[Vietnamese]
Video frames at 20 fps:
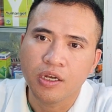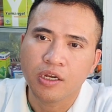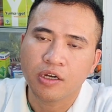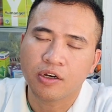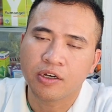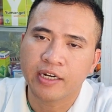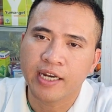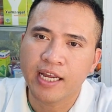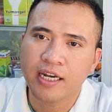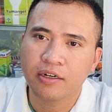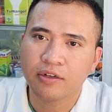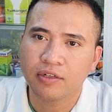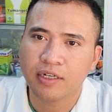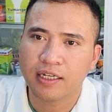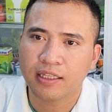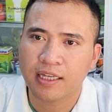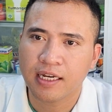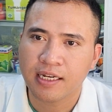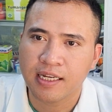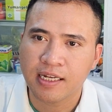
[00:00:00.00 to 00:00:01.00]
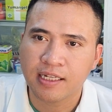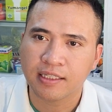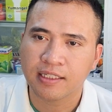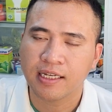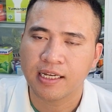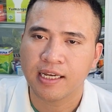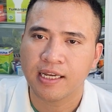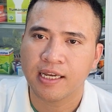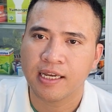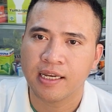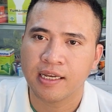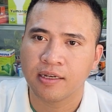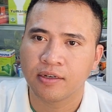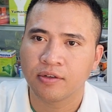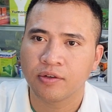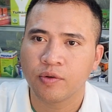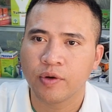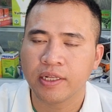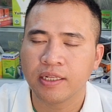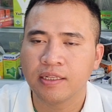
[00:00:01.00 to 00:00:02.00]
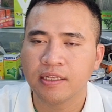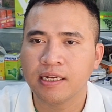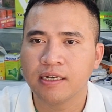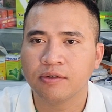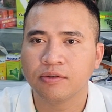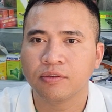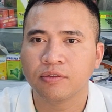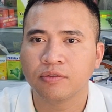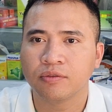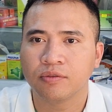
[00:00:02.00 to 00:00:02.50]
còn đét desnoratadin thì khuyến nhiều